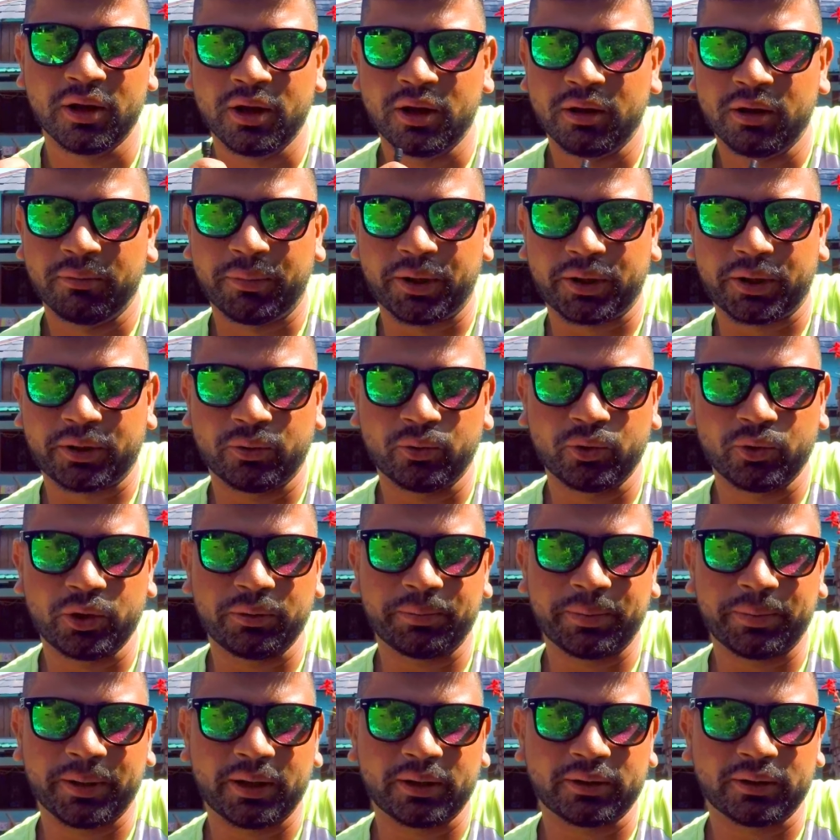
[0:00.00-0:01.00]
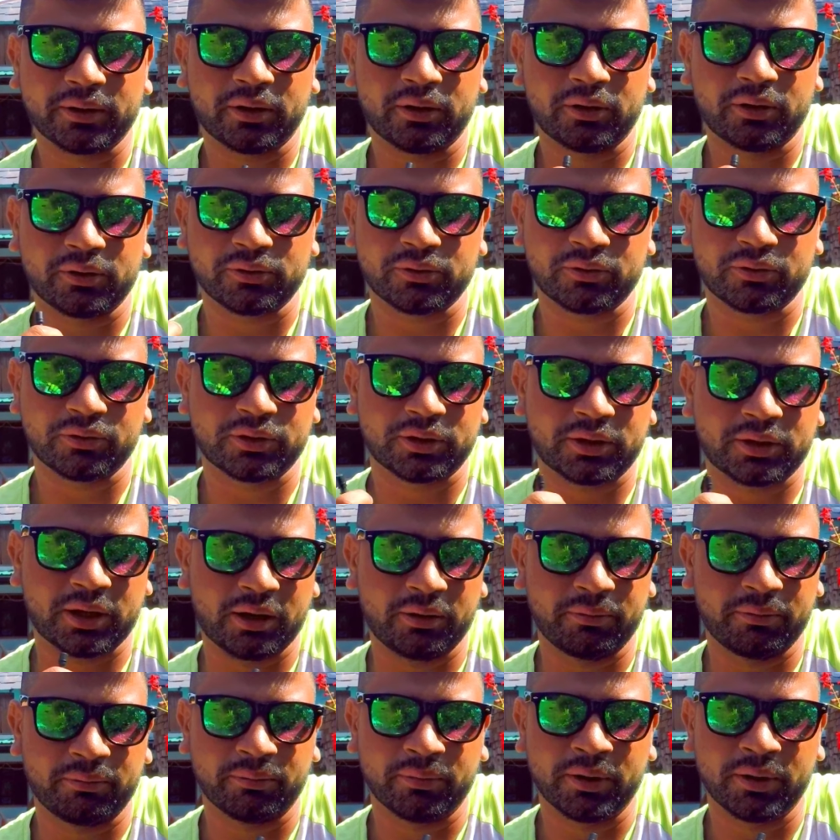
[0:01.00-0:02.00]
बट हो नहीं पाया था और कुछ
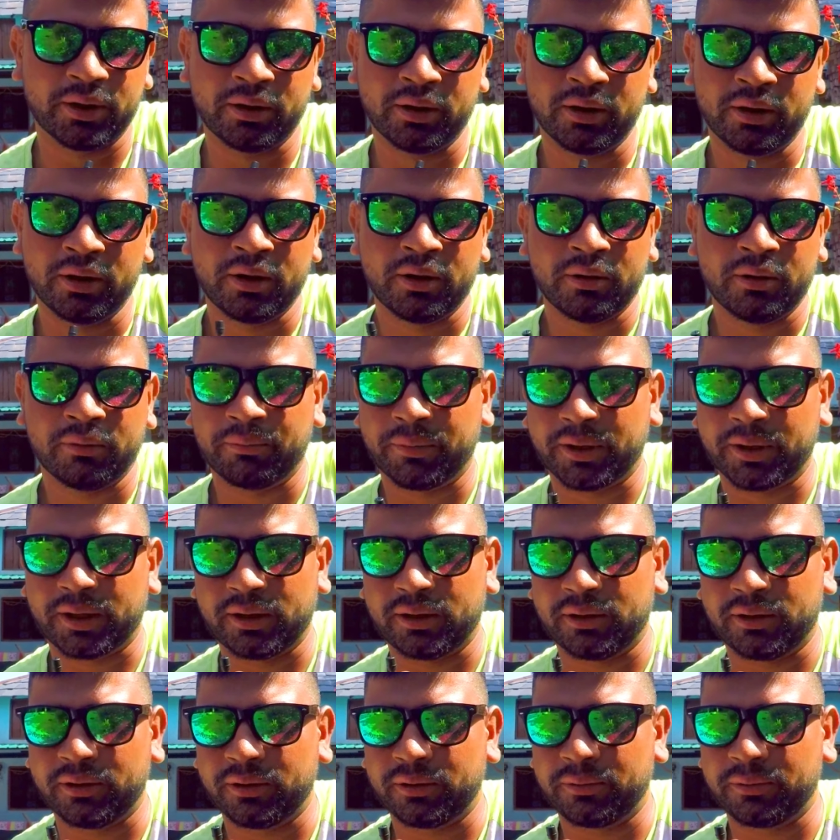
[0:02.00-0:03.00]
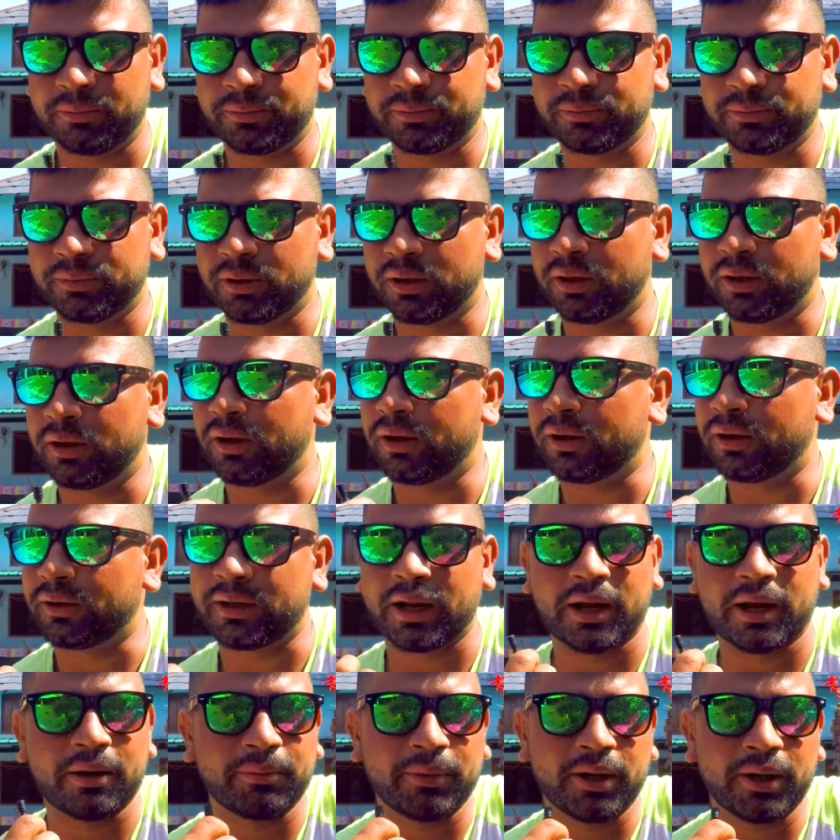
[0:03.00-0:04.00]
टाइम मतलब
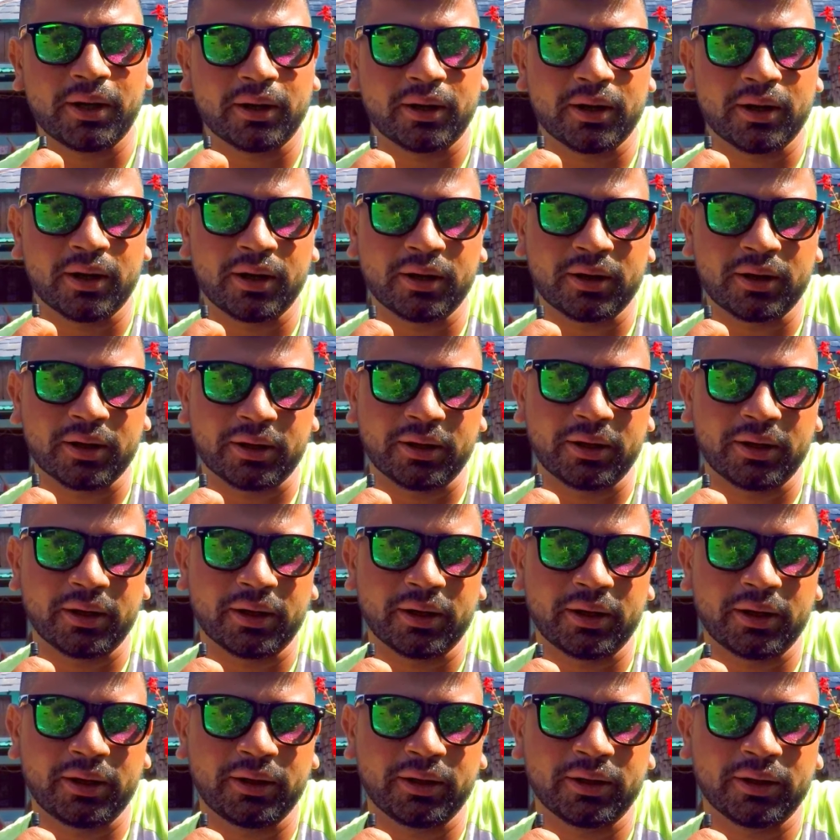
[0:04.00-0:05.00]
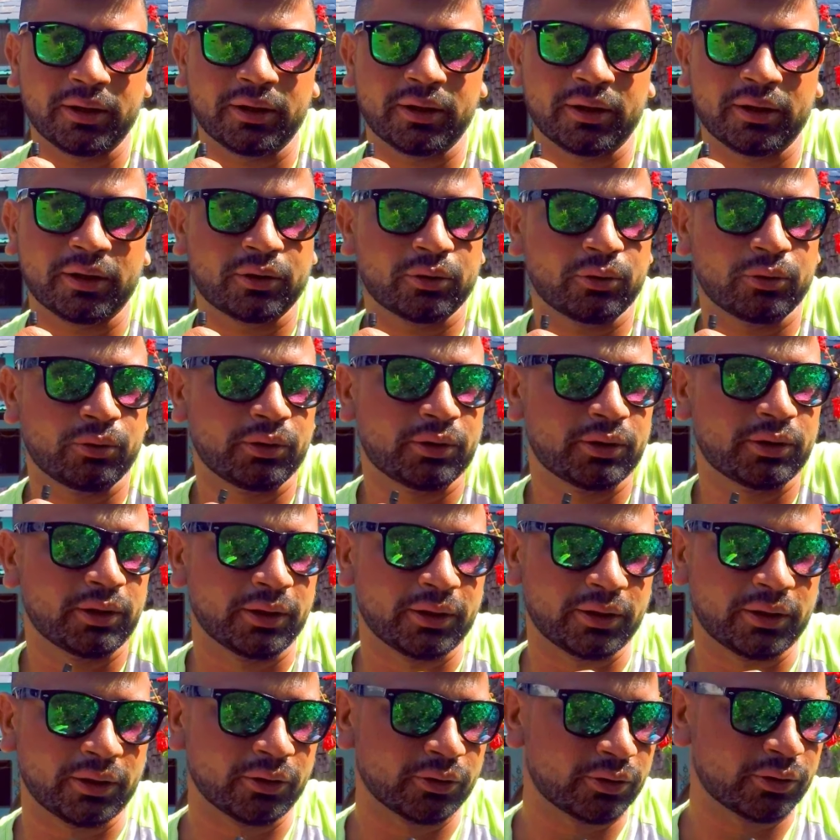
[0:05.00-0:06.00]
टाइम नहीं लगा करने के लिए तो इतने
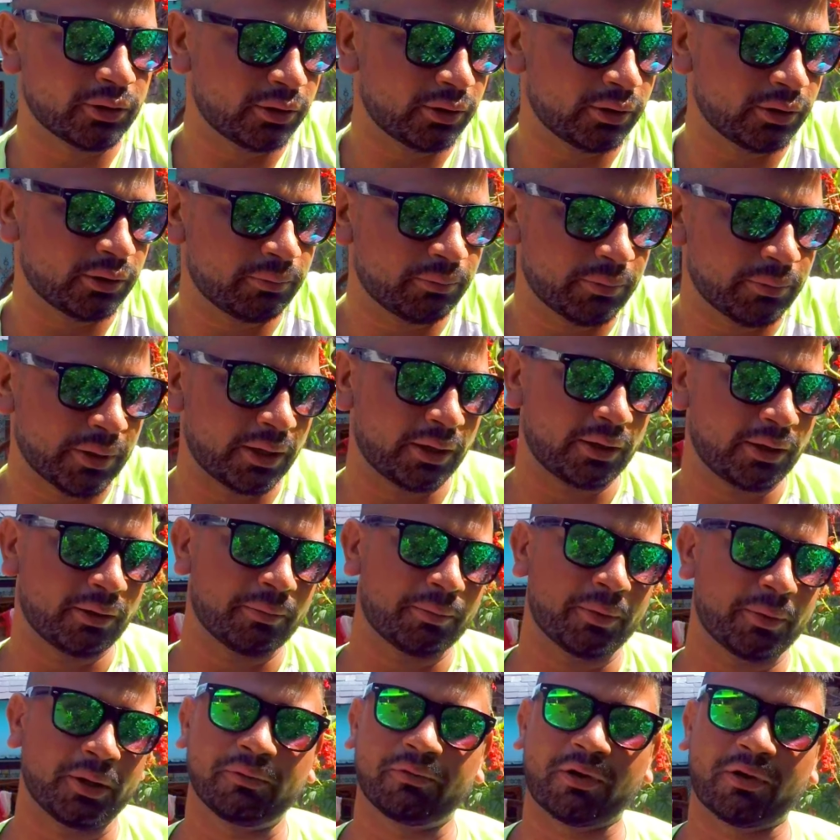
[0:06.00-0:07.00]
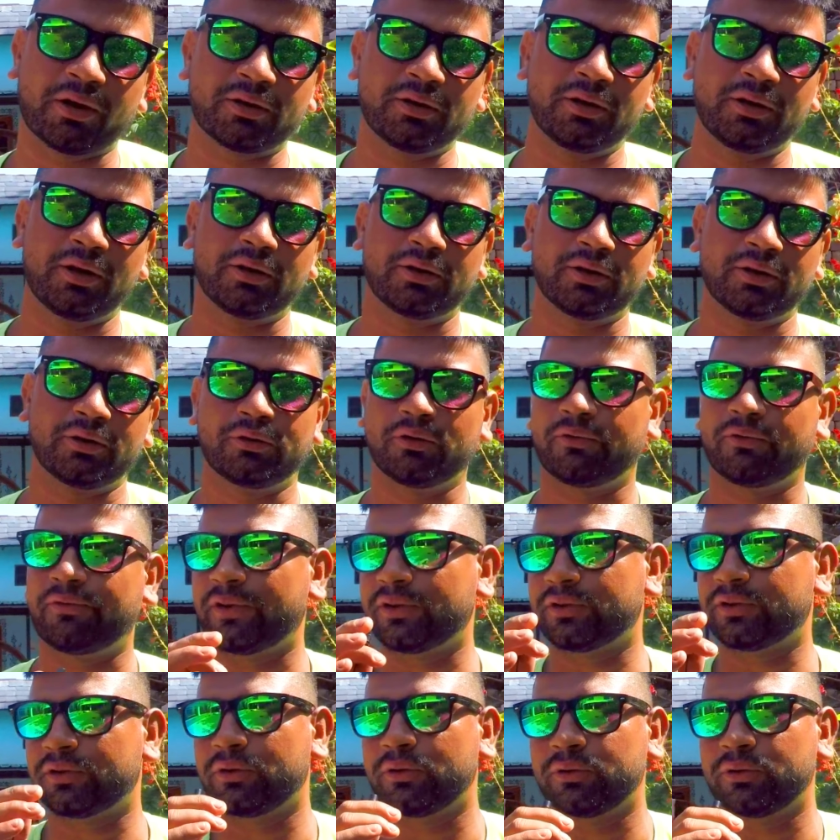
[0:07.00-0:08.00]
दिनों से मैंने अपनी वैक्सीनेशन जो फर्स्ट
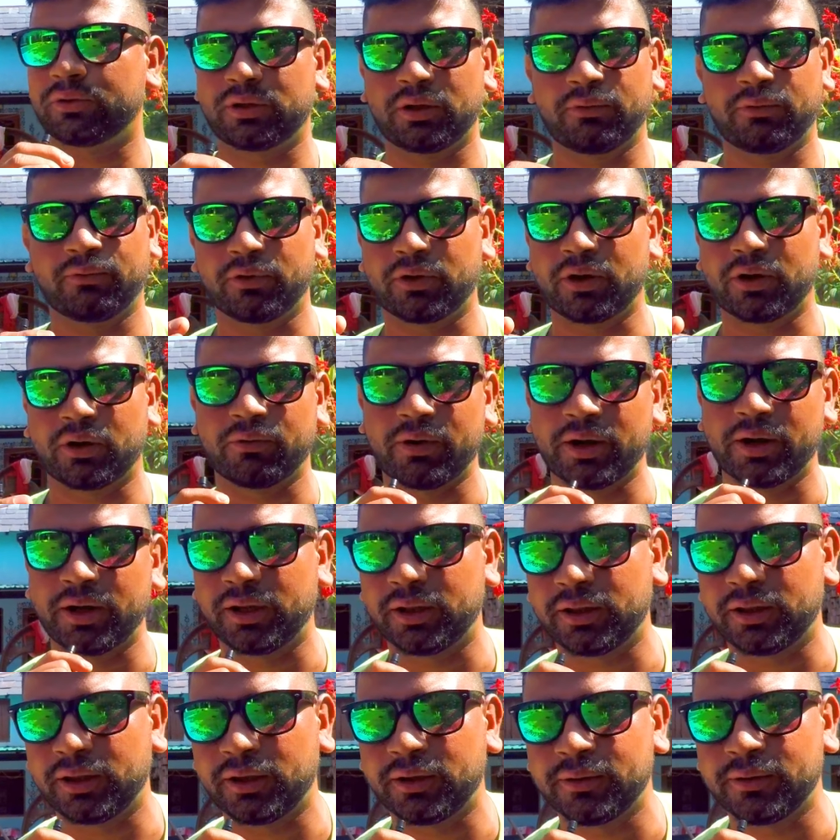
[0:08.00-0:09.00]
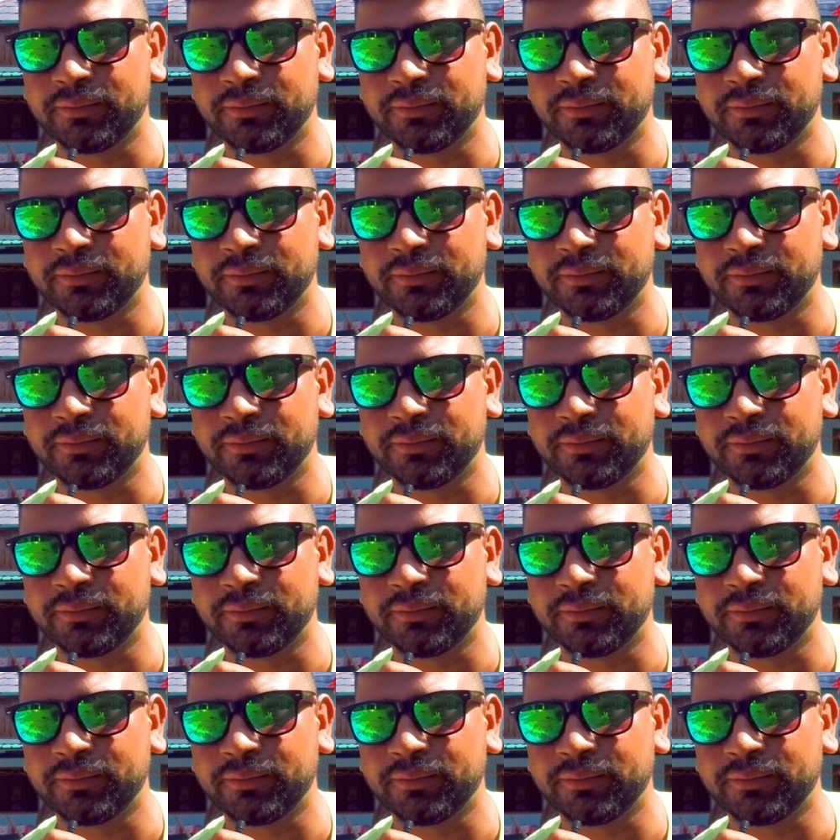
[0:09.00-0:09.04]
डोज थी वो करवाई नहीं थी